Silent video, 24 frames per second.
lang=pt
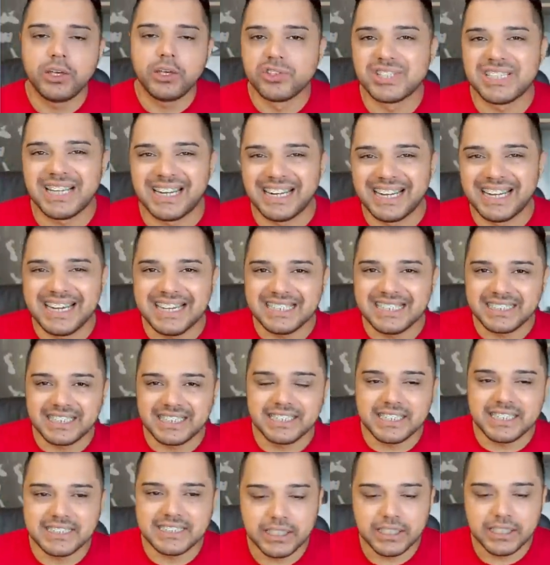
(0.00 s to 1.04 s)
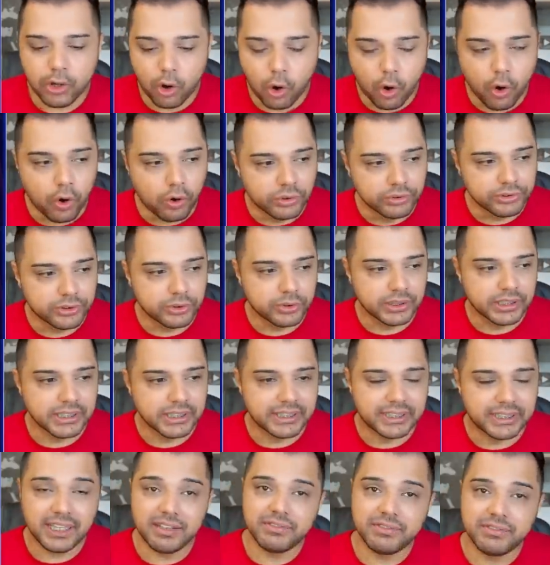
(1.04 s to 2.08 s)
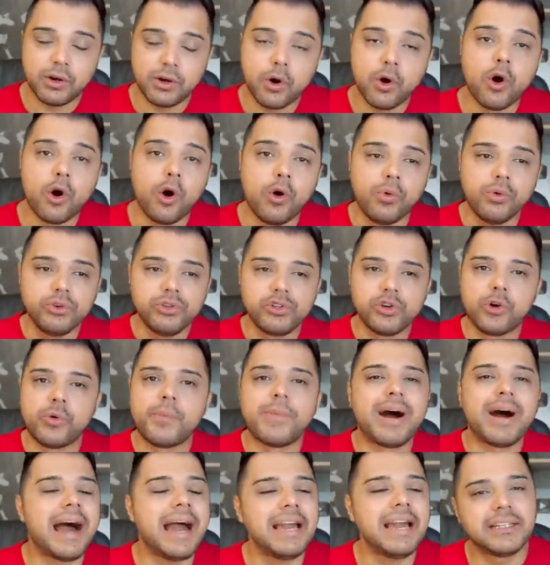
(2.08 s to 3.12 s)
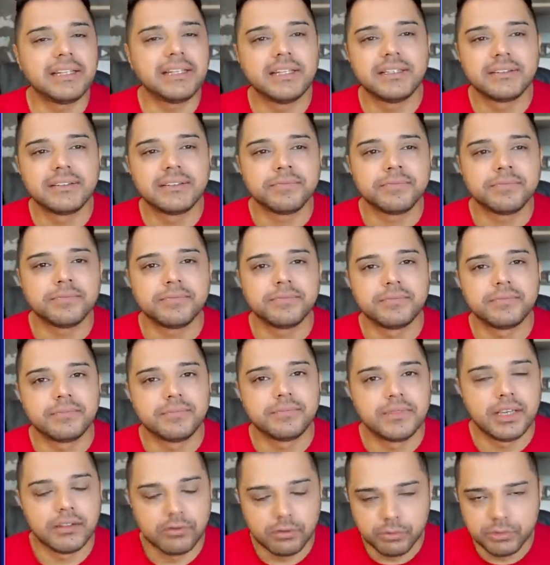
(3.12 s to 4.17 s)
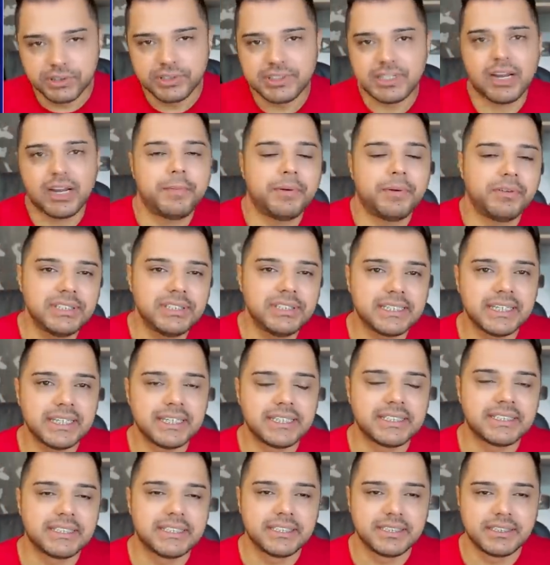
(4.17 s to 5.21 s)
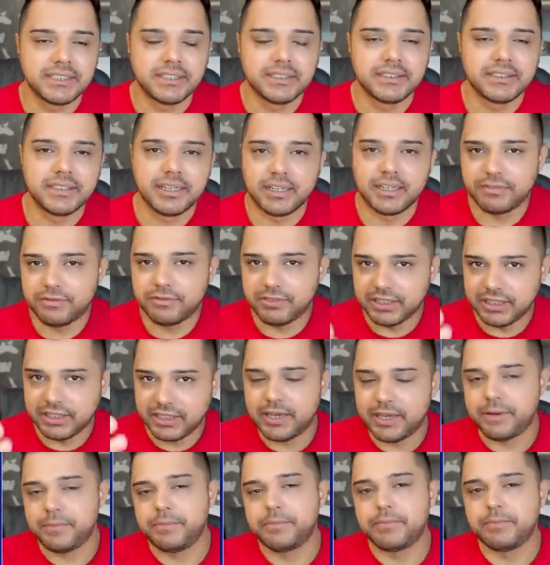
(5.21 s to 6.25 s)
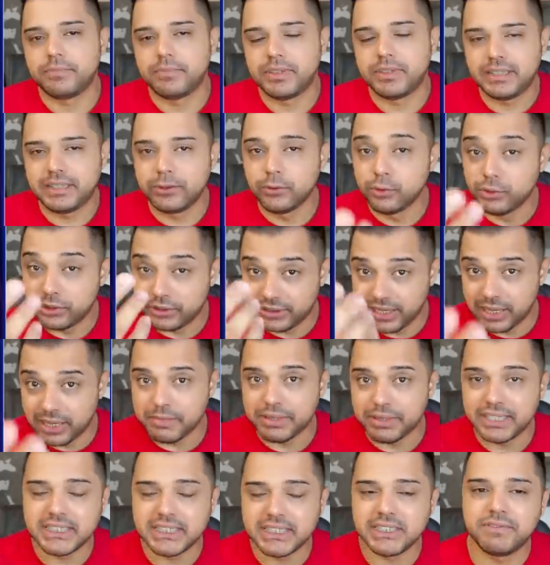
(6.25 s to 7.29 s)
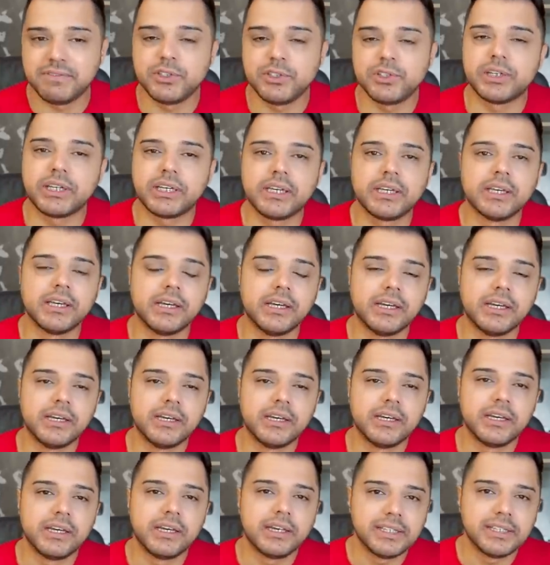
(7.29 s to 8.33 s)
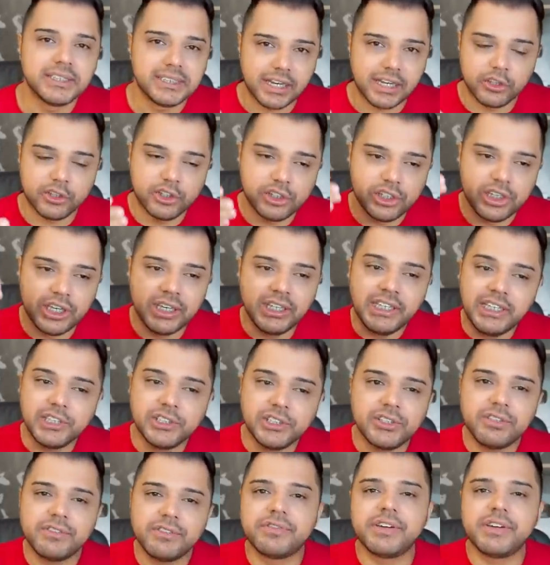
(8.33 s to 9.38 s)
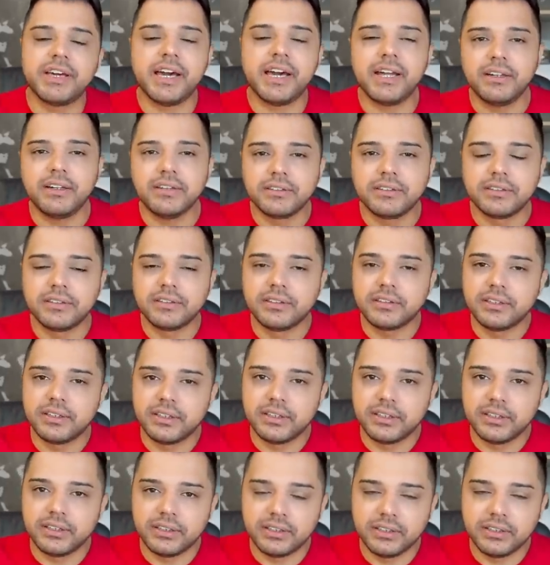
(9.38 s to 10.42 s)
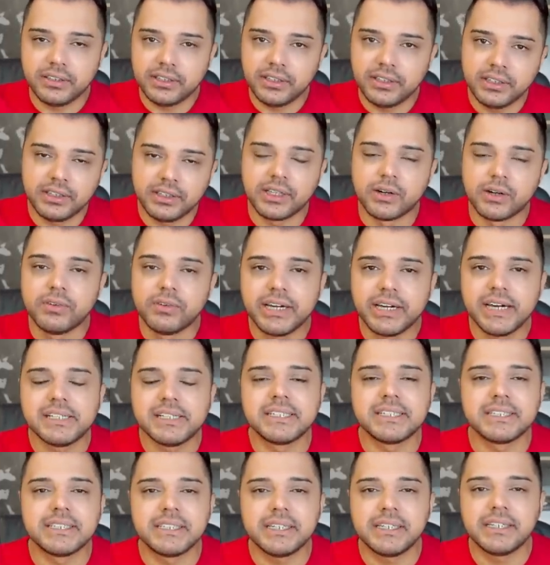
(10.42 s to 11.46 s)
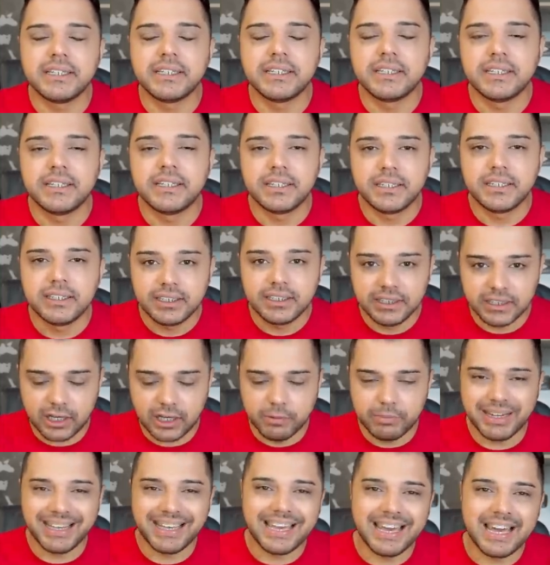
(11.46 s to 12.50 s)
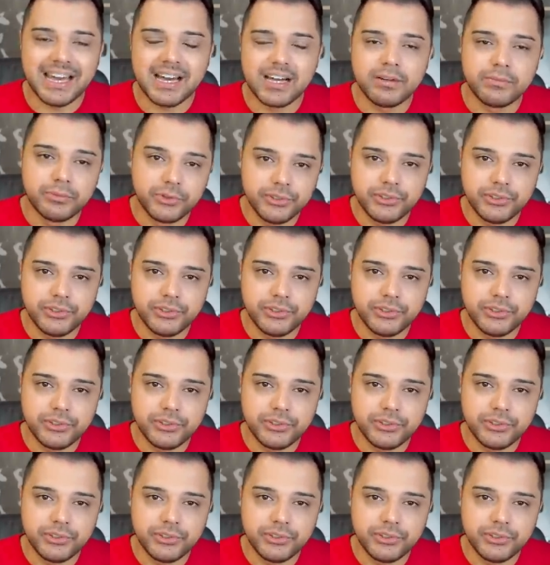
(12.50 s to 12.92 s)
E o Zelensky nesse encontro que teve com o Joe Biden, eu vou mostrar para vocês. Né? Foi até o tema desse vídeo aqui. Se a China estiver, então quer dizer que é uma guerra